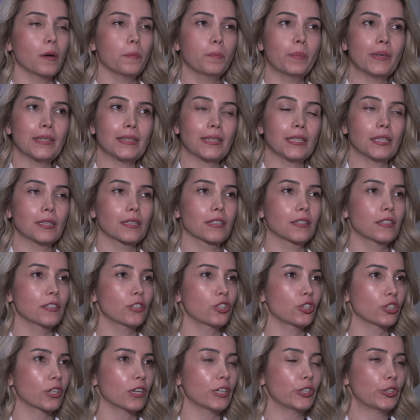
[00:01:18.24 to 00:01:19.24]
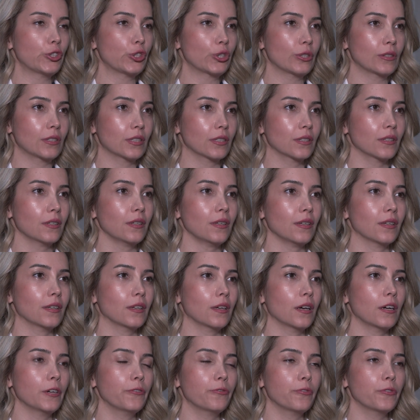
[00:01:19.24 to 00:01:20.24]
basit kış, kaşıntı,
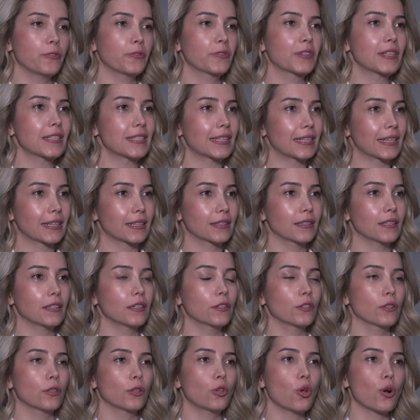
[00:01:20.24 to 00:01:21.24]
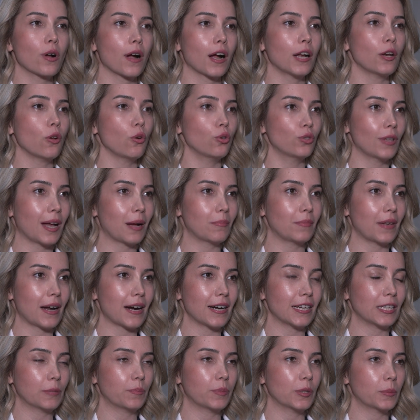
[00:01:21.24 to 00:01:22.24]
e, hafif kızarıklık, lokal
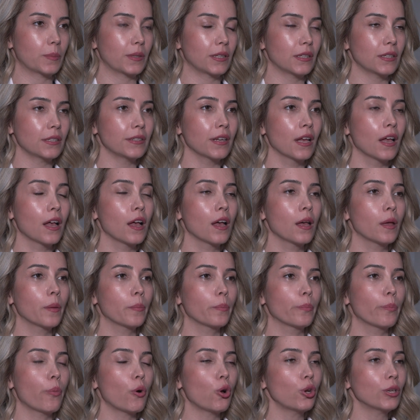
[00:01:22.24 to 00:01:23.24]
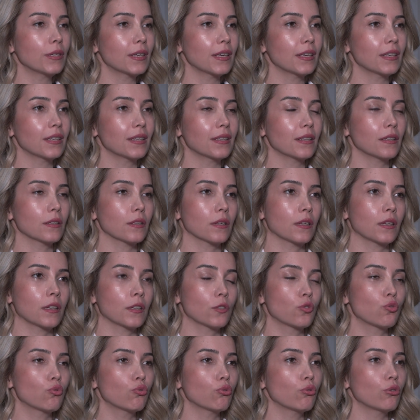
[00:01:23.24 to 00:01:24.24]
ödemler yapabilir. Bölgeyi
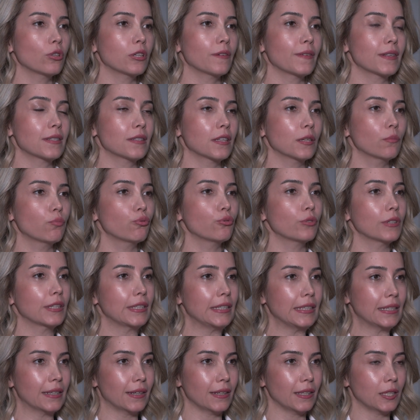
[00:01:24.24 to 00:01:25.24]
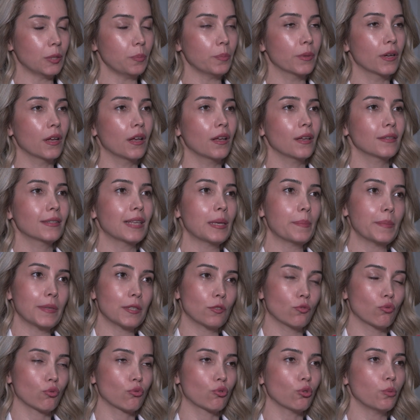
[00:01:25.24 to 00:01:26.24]
e, suyla ve sabunla yıkayıp
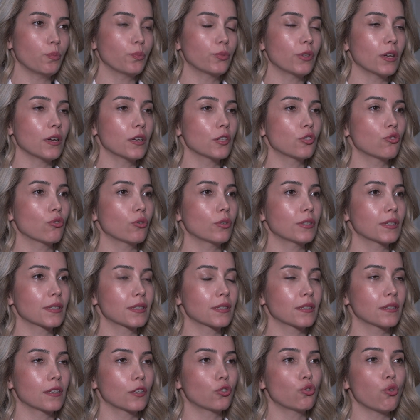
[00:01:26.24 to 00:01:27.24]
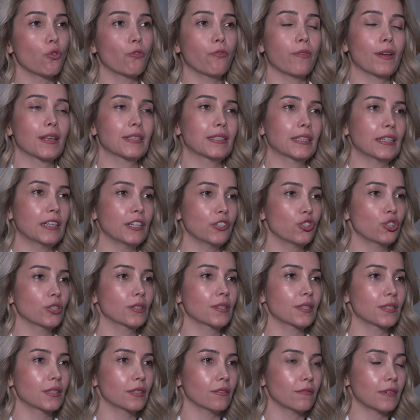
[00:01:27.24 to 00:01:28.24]
temiz tutup daha sonrasında çok fazla
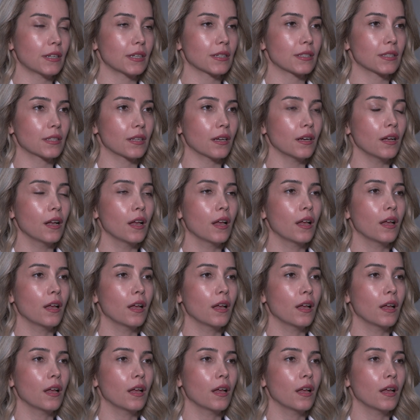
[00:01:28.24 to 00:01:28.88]
kaşıntısı varsa